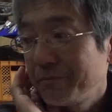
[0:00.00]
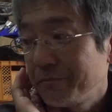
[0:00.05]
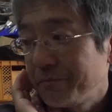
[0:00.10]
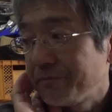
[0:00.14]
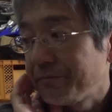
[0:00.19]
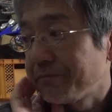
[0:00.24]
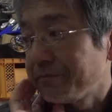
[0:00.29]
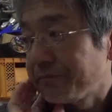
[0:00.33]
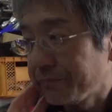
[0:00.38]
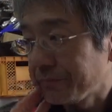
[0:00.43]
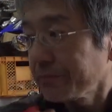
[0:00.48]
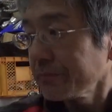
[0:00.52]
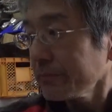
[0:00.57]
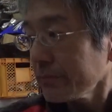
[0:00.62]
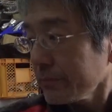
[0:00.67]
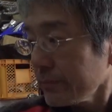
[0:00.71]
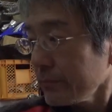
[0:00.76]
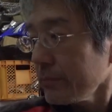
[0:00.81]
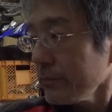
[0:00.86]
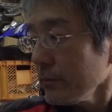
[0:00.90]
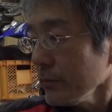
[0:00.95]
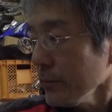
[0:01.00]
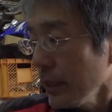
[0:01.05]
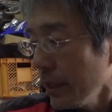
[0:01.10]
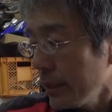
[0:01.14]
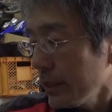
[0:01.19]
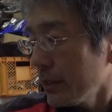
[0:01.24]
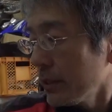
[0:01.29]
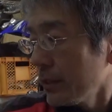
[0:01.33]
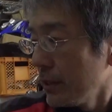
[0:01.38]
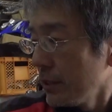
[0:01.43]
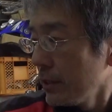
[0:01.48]
んはい、
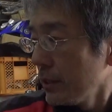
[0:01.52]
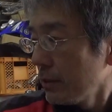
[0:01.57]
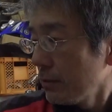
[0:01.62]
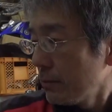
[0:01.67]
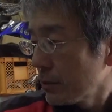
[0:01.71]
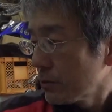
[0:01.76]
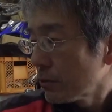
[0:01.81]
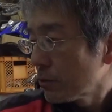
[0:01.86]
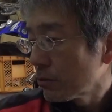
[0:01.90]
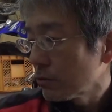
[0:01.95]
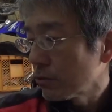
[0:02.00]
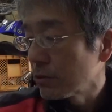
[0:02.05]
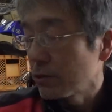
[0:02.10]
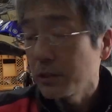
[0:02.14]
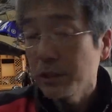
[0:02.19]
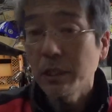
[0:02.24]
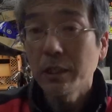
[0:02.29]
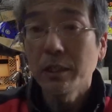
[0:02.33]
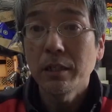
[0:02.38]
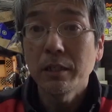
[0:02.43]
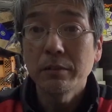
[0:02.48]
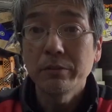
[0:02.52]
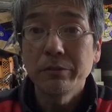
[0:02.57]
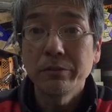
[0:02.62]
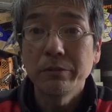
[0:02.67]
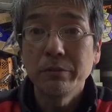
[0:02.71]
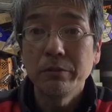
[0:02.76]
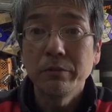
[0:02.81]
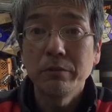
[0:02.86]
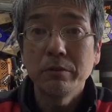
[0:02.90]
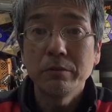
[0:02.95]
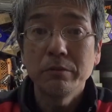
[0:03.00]
まあそういうところでねあ
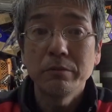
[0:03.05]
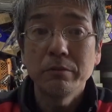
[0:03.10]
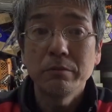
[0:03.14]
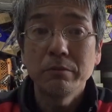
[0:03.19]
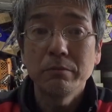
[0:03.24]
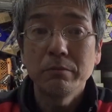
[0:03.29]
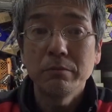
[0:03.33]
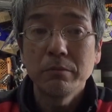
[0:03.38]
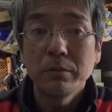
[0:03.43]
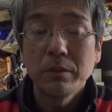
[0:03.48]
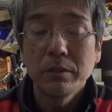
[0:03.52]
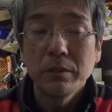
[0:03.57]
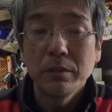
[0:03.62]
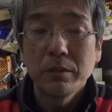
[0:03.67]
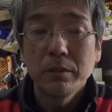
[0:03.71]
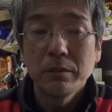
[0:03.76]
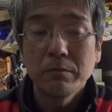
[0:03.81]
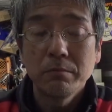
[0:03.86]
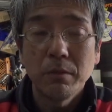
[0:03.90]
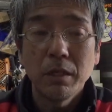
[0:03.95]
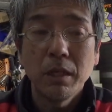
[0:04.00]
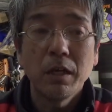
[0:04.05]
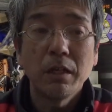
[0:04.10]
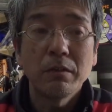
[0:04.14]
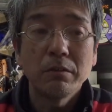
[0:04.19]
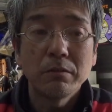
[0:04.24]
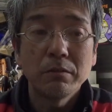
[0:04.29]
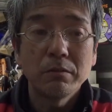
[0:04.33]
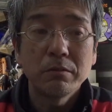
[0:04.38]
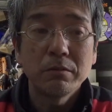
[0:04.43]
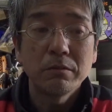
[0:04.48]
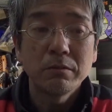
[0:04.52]
のまあ
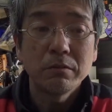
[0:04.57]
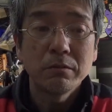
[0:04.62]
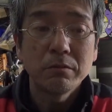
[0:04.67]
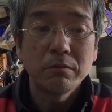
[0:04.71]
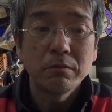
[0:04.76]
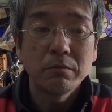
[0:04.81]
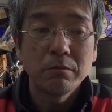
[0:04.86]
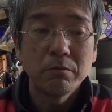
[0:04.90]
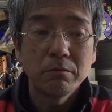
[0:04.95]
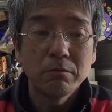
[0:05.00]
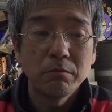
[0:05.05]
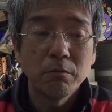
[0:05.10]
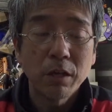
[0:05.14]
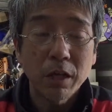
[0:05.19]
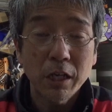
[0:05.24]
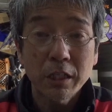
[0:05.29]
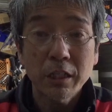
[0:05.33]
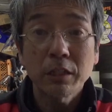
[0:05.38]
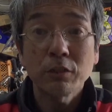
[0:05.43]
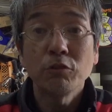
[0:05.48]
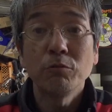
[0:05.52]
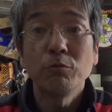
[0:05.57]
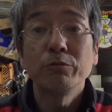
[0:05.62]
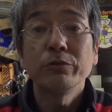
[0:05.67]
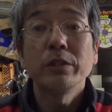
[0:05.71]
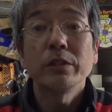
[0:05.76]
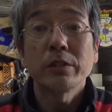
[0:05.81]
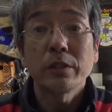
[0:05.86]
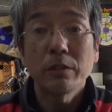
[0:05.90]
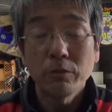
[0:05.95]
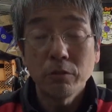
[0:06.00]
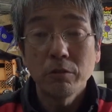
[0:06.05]
お分かりかと思うん
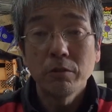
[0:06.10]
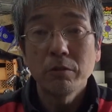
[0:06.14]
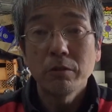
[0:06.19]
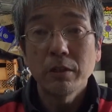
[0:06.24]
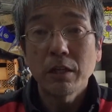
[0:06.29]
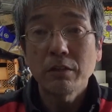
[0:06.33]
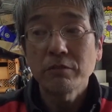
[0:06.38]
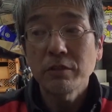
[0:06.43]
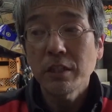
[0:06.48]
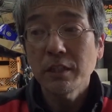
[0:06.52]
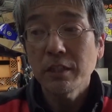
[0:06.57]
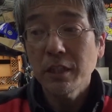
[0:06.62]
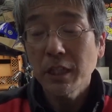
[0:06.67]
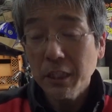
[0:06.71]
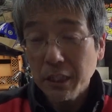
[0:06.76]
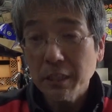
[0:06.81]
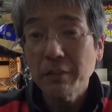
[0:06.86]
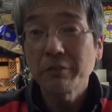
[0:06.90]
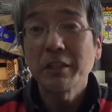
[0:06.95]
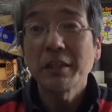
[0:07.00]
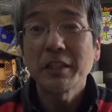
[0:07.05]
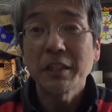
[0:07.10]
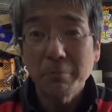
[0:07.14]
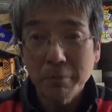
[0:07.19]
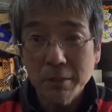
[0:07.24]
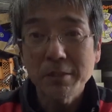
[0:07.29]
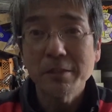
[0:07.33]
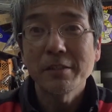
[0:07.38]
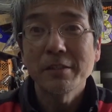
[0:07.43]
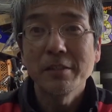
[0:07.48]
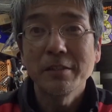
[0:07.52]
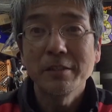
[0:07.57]
ですけどなくなったら高くなってきま
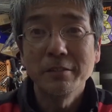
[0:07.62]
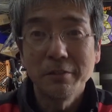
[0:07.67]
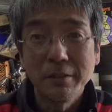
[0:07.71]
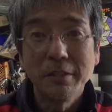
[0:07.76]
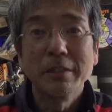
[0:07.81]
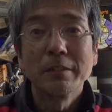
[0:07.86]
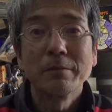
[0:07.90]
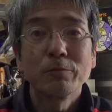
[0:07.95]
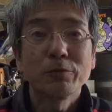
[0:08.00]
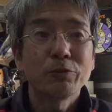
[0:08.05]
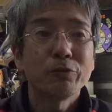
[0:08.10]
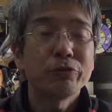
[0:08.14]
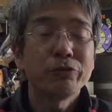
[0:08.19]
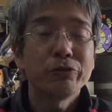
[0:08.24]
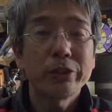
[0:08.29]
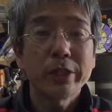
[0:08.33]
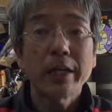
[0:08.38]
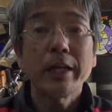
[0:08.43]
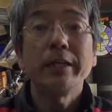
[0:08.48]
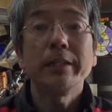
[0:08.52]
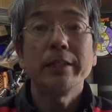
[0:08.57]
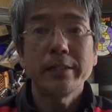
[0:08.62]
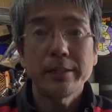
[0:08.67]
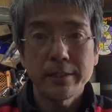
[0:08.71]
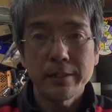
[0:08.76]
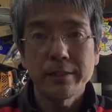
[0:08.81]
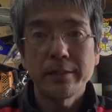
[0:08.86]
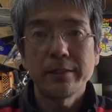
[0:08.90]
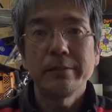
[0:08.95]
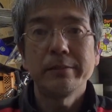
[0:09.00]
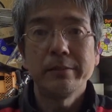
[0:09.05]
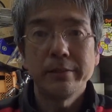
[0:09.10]
す、うん、もうそういう世界です、
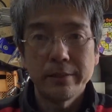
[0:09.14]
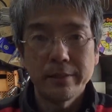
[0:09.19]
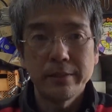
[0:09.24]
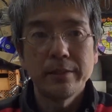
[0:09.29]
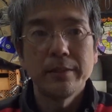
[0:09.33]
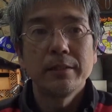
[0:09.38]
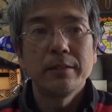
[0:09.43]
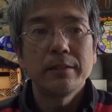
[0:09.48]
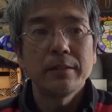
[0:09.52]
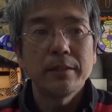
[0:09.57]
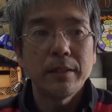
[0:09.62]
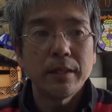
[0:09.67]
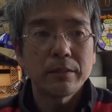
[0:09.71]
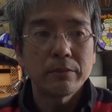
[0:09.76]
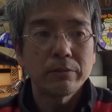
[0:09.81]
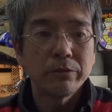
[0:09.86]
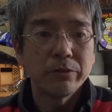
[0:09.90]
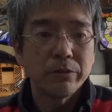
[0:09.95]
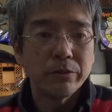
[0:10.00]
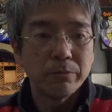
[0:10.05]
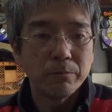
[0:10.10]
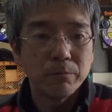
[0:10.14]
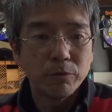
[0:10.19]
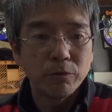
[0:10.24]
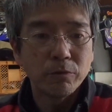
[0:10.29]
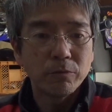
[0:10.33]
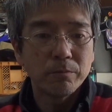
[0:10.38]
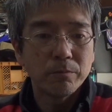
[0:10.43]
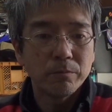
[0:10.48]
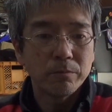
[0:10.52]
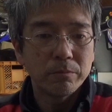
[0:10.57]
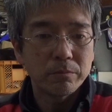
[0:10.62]
うん、であと
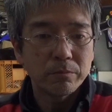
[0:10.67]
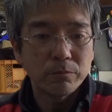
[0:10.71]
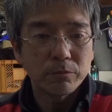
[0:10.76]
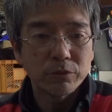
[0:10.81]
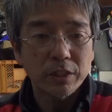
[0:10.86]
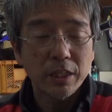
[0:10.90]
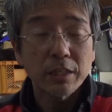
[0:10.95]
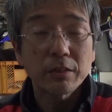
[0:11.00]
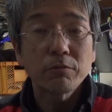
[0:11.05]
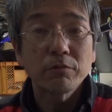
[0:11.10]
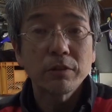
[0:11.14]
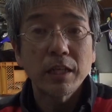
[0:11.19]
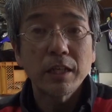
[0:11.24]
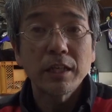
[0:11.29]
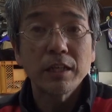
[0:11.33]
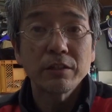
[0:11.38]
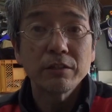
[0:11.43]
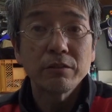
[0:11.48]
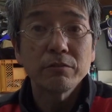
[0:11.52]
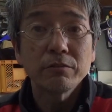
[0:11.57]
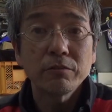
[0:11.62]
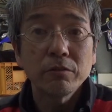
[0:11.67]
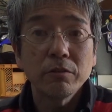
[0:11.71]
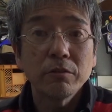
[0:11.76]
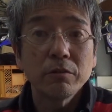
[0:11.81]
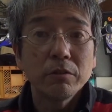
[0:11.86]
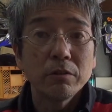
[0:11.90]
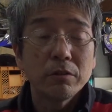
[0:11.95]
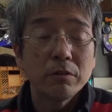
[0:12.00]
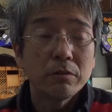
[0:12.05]
もうもう最後だなんていうと